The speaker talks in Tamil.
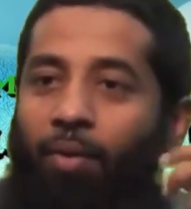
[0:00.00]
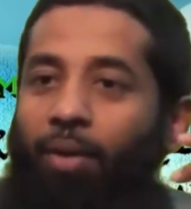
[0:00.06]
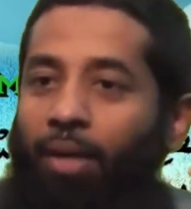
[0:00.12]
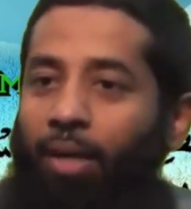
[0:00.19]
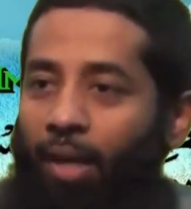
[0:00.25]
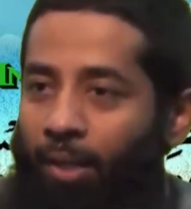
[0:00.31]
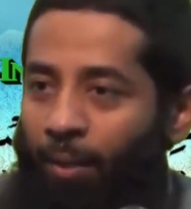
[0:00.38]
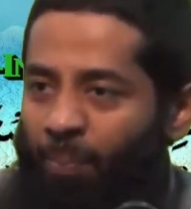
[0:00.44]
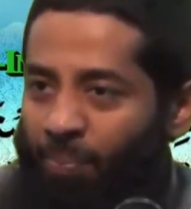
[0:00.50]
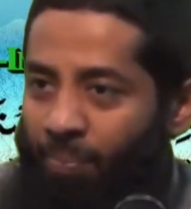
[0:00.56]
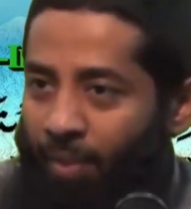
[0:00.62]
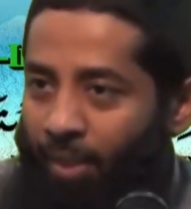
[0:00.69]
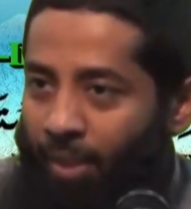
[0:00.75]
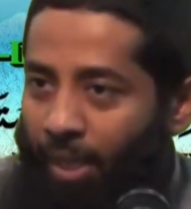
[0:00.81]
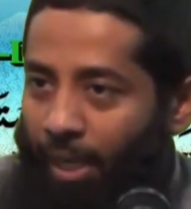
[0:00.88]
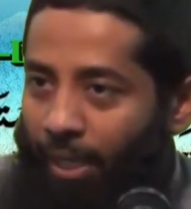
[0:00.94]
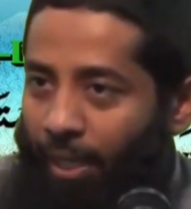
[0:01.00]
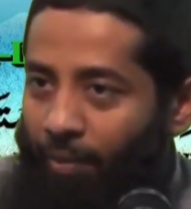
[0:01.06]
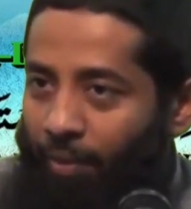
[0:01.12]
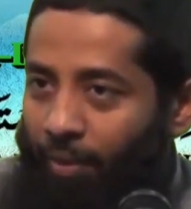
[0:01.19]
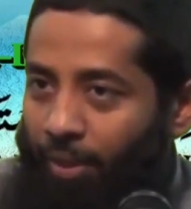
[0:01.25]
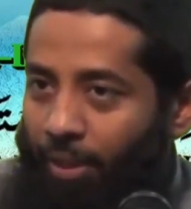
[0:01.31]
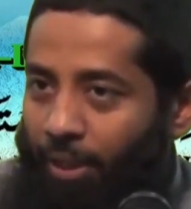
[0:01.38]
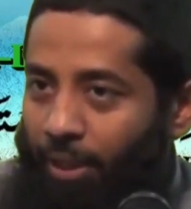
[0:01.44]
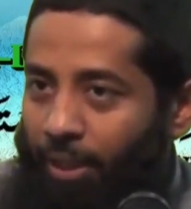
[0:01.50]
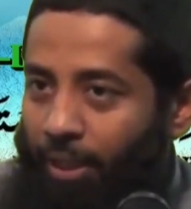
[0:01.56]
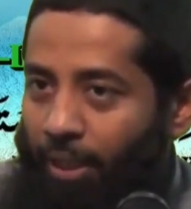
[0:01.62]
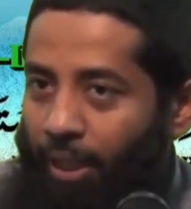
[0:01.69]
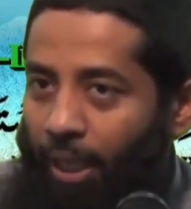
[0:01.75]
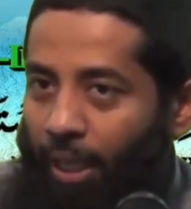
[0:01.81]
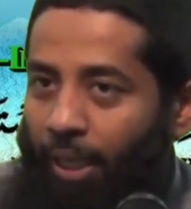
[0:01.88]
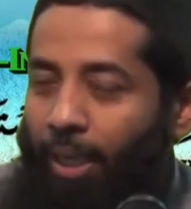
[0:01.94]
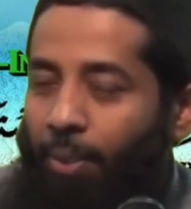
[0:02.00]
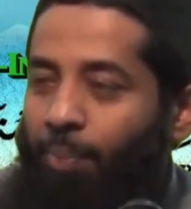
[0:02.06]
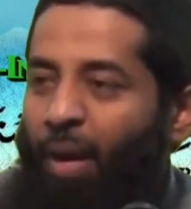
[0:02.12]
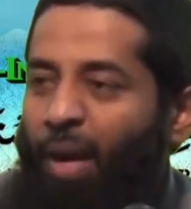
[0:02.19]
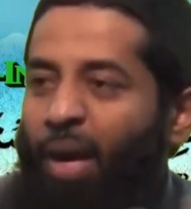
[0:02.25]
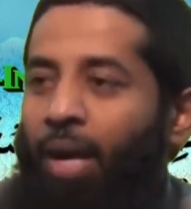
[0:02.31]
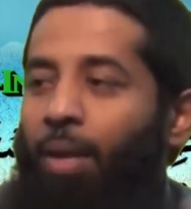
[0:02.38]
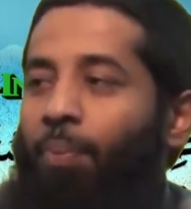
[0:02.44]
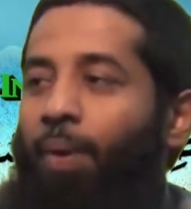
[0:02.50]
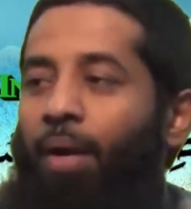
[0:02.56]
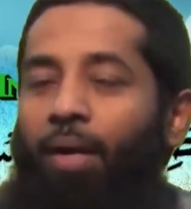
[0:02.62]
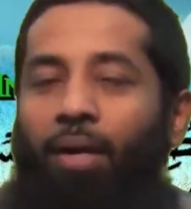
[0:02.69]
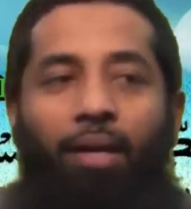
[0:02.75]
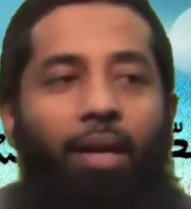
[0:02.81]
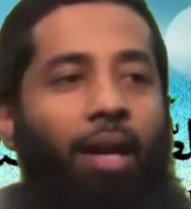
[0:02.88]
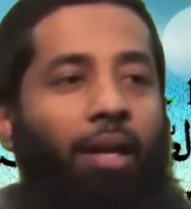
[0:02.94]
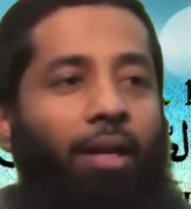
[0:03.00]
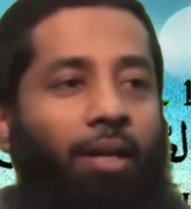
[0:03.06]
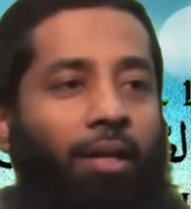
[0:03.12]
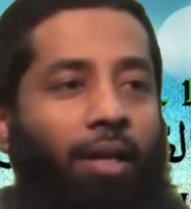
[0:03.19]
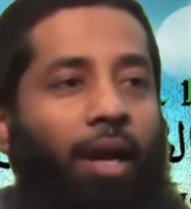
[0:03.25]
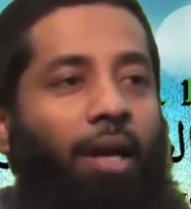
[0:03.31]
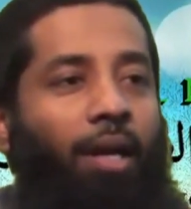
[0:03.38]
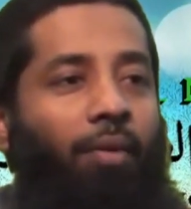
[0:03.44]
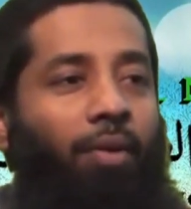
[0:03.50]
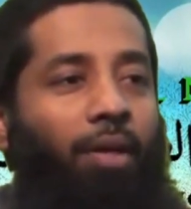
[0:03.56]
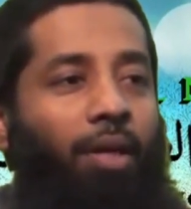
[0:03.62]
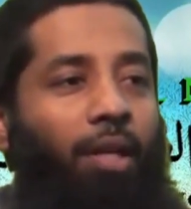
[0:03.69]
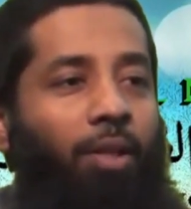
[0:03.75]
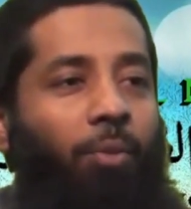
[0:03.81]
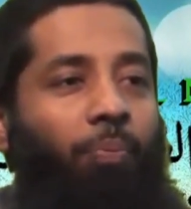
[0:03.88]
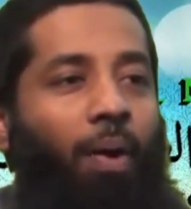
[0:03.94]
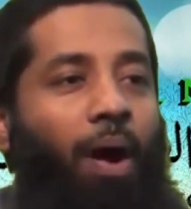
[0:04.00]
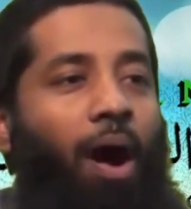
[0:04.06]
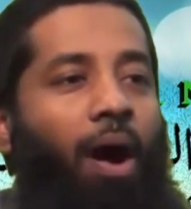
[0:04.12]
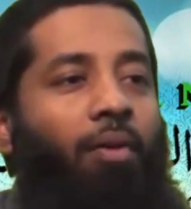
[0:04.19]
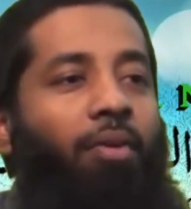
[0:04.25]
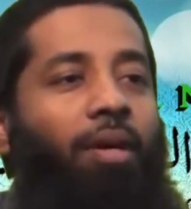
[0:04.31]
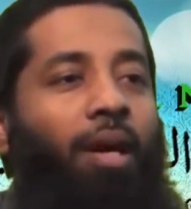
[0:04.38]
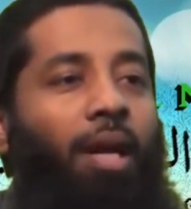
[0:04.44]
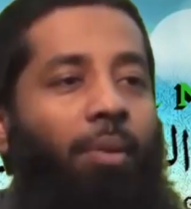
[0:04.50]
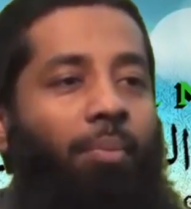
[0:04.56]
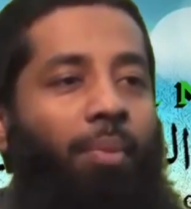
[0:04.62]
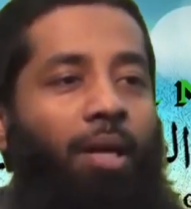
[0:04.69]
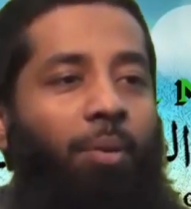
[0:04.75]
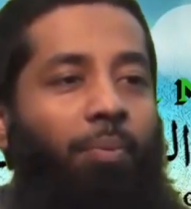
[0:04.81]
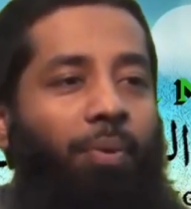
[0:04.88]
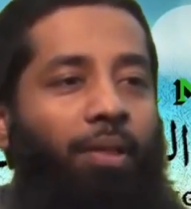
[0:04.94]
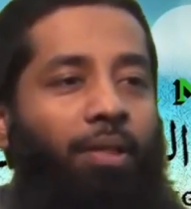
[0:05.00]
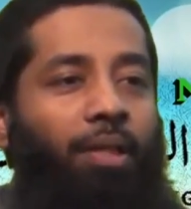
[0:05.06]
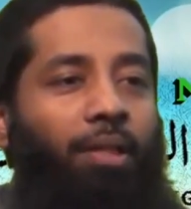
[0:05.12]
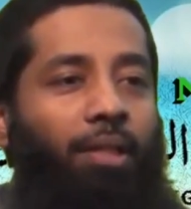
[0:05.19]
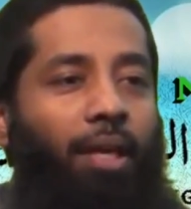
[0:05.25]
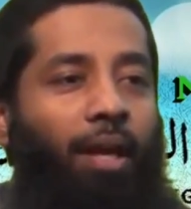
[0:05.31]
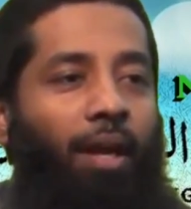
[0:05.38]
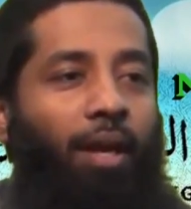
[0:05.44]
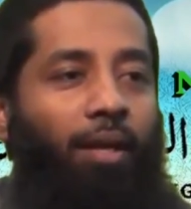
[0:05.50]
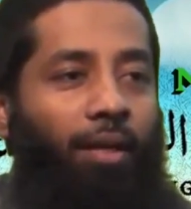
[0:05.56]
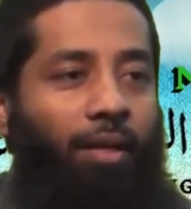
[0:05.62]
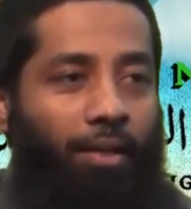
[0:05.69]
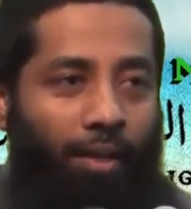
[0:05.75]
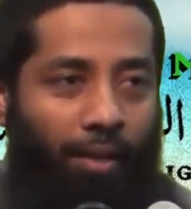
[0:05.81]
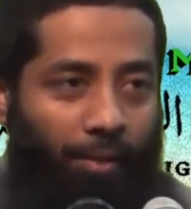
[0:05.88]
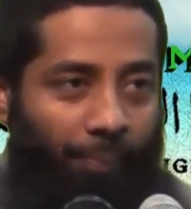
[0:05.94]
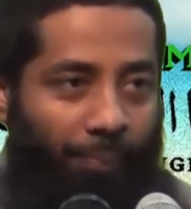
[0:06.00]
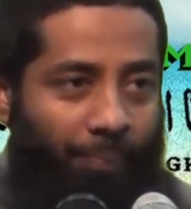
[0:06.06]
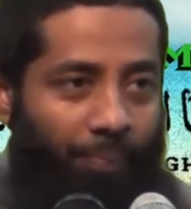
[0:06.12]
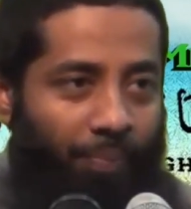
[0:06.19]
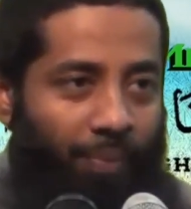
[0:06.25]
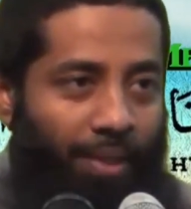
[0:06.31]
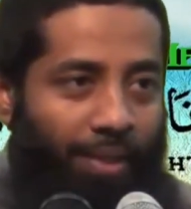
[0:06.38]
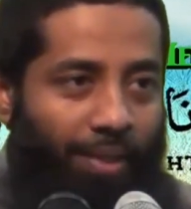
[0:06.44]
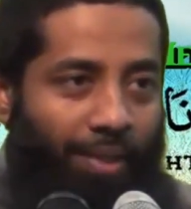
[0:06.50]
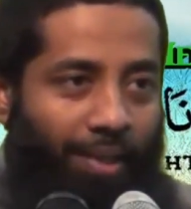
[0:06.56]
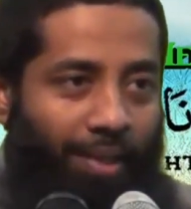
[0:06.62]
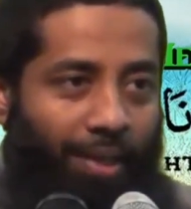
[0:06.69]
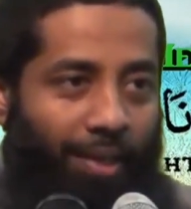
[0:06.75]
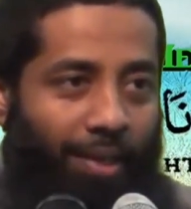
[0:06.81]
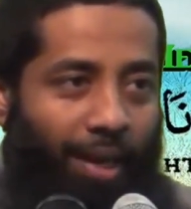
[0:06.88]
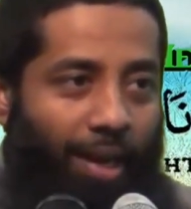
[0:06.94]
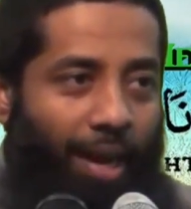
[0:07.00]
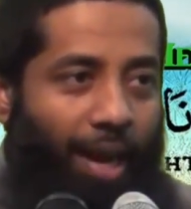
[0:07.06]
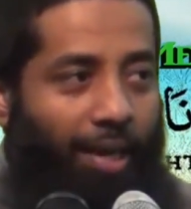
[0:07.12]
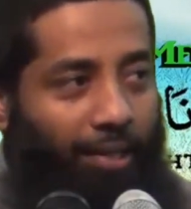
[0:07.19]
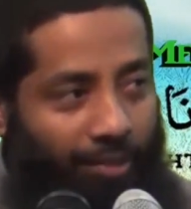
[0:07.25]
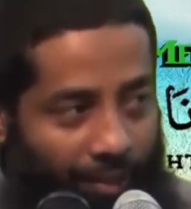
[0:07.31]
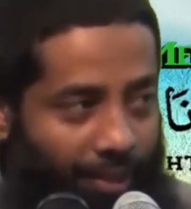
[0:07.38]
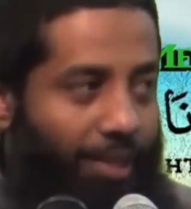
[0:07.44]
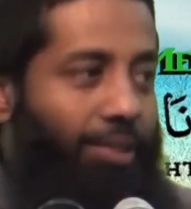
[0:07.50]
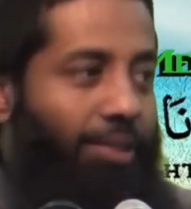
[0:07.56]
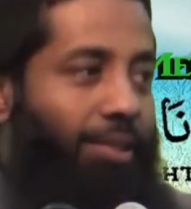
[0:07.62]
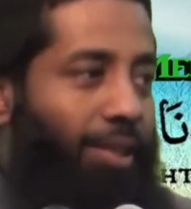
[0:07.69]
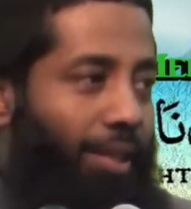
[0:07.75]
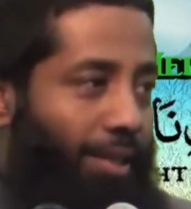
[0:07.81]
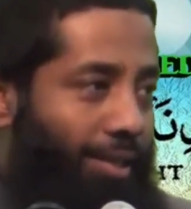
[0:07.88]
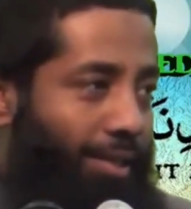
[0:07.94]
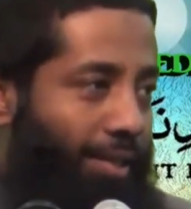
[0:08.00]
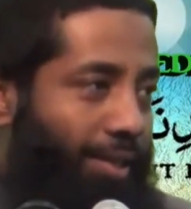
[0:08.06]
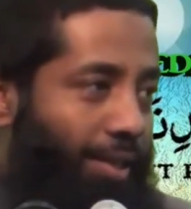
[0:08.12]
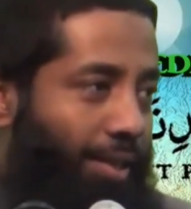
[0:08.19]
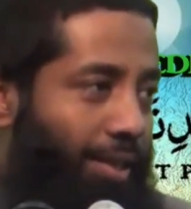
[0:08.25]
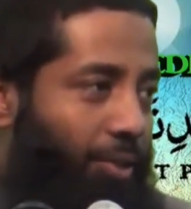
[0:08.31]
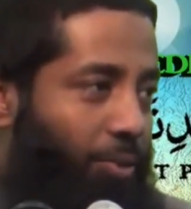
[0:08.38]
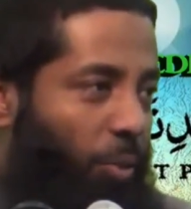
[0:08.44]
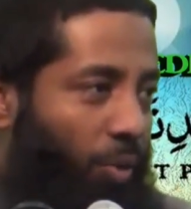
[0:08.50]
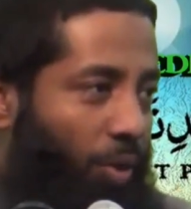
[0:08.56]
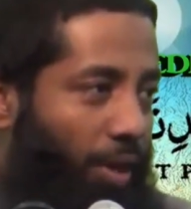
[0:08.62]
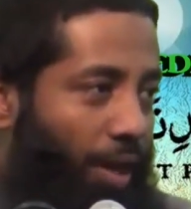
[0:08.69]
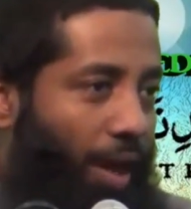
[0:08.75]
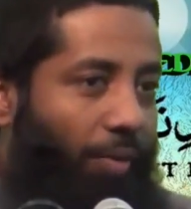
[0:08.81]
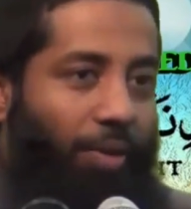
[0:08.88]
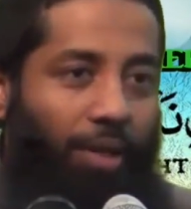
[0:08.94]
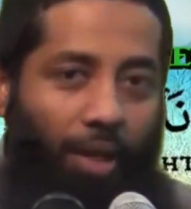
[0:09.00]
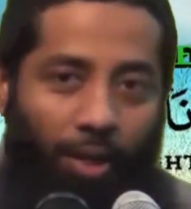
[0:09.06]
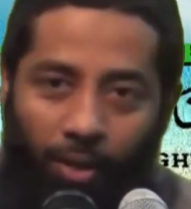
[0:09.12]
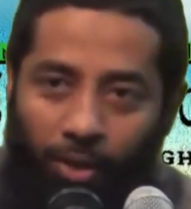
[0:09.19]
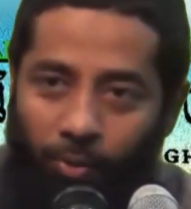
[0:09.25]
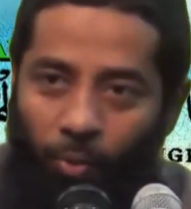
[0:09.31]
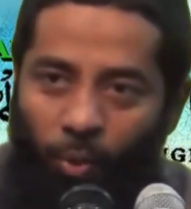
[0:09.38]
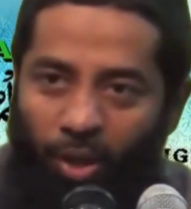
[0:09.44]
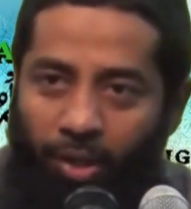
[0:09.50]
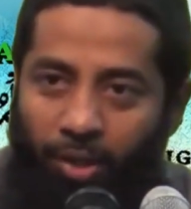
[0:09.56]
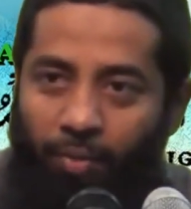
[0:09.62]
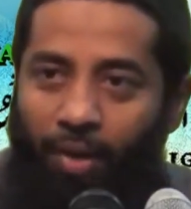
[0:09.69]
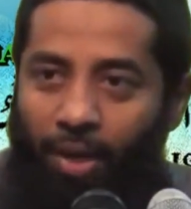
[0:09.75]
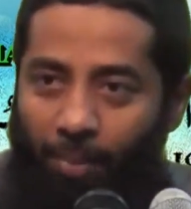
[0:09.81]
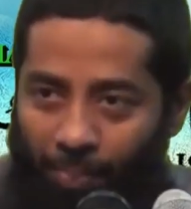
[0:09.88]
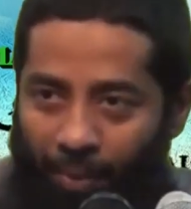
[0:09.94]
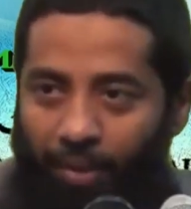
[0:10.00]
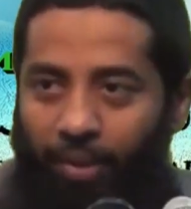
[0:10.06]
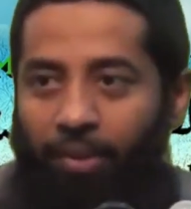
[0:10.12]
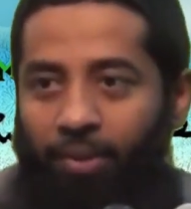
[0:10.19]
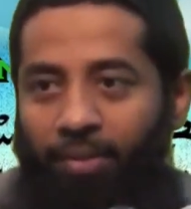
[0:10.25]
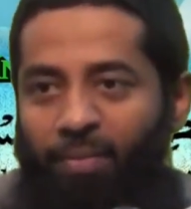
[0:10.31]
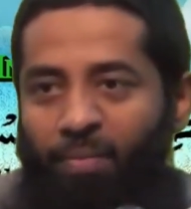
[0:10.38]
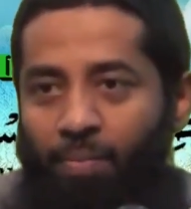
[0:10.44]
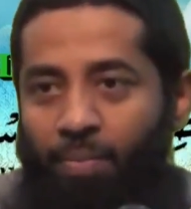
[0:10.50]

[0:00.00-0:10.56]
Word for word: அவர்களை அதாவது நரகின்பால் அழைப்பா என்றால் நான் அவர்களது பாவங்களை மன்னிப்பதற்கு தயாராக இருக்கிறேன் என்றால் அடுத்த இது என்ன செஞ்சான் சொன்ன அவர்கள் உனக்கு வழிபட்டு